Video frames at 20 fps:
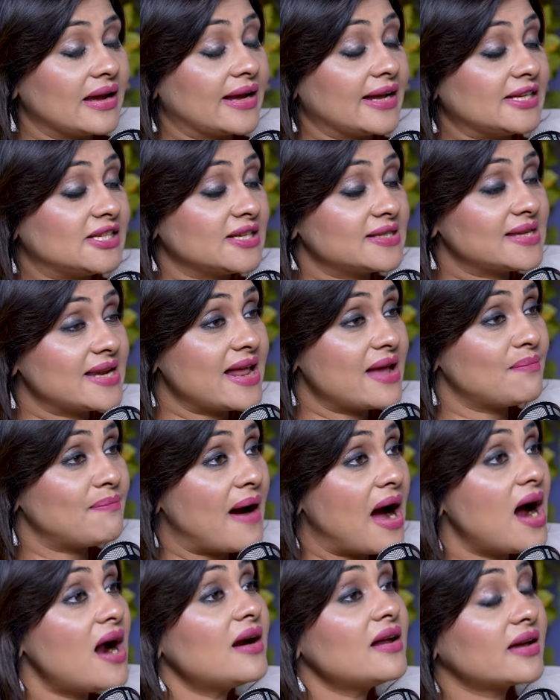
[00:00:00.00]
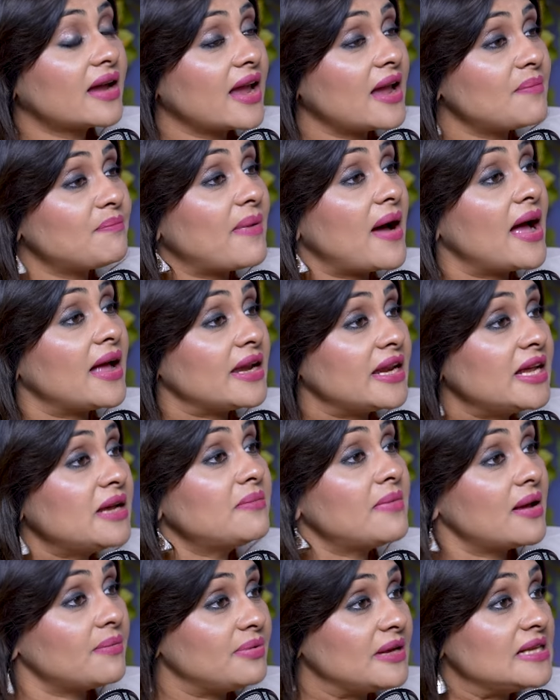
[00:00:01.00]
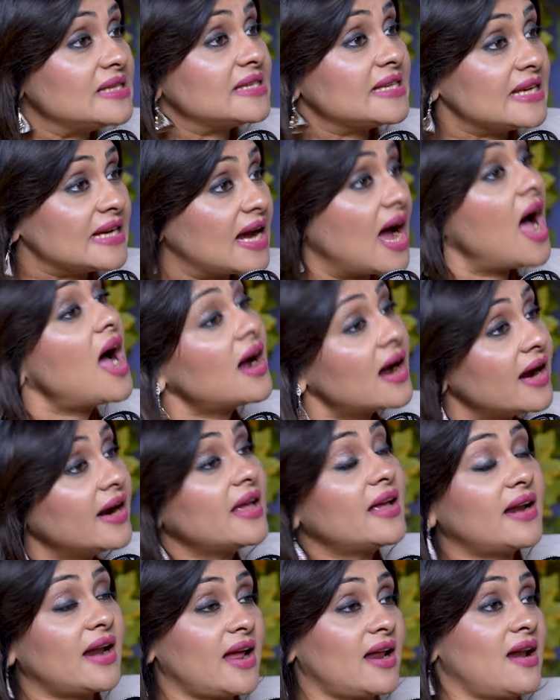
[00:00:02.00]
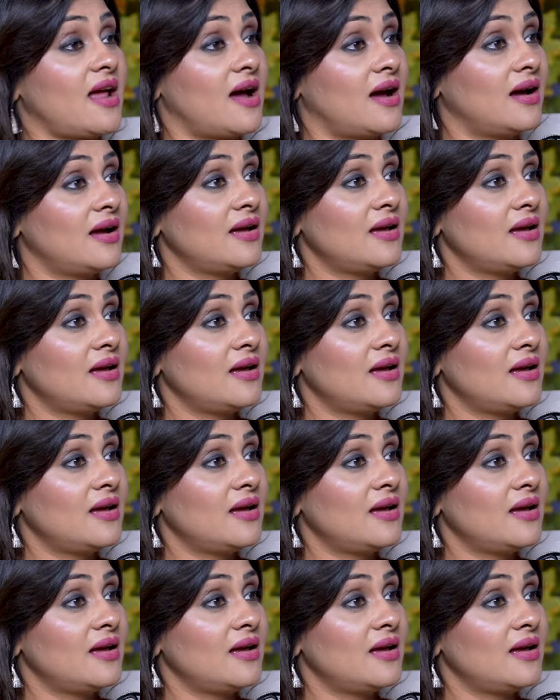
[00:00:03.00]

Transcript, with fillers: कि जिसने बाढ़ के पानी में भी सीखा खड़े रहना